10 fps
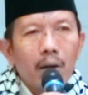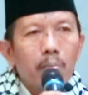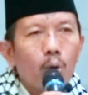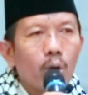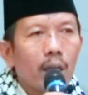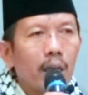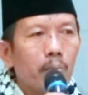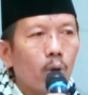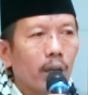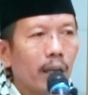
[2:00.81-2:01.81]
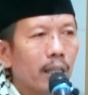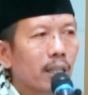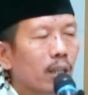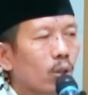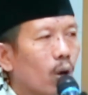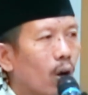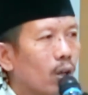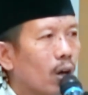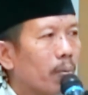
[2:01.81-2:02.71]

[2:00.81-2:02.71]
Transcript: mugi-mugi sedaya